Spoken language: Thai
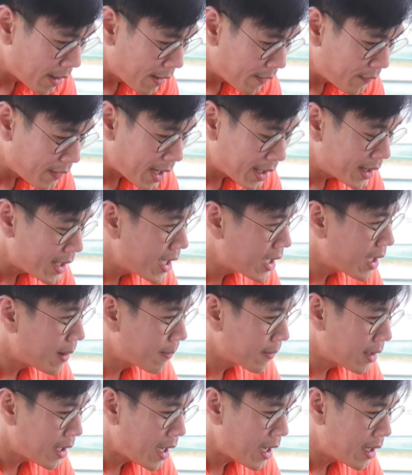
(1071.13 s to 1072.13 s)
ฝากอะไรกับ
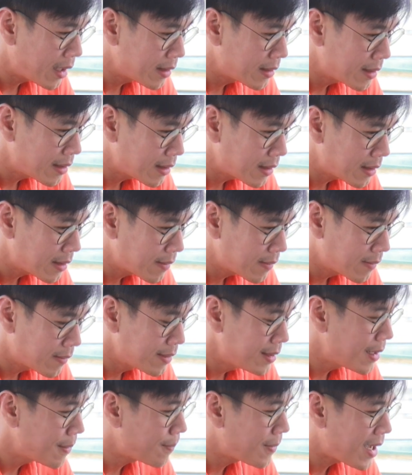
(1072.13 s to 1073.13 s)
ทางคน
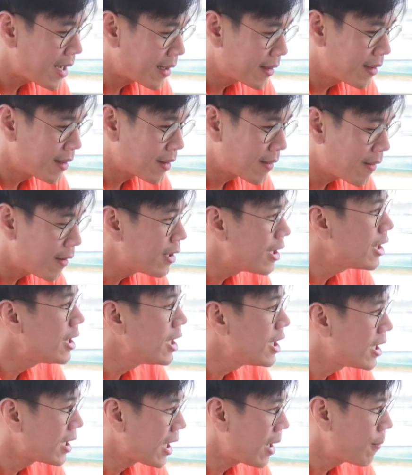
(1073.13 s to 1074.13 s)
เลี้ยงปลาเกษตรกรนิดนึ
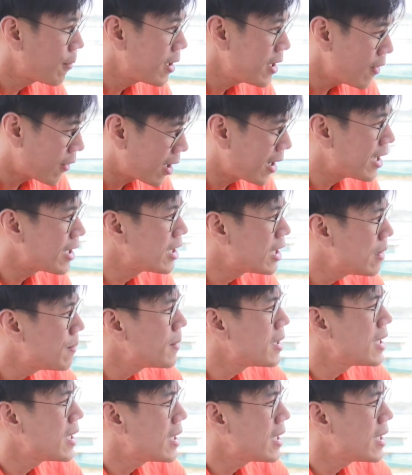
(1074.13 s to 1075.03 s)
งครับเกี่ยวกับอาชีพนี้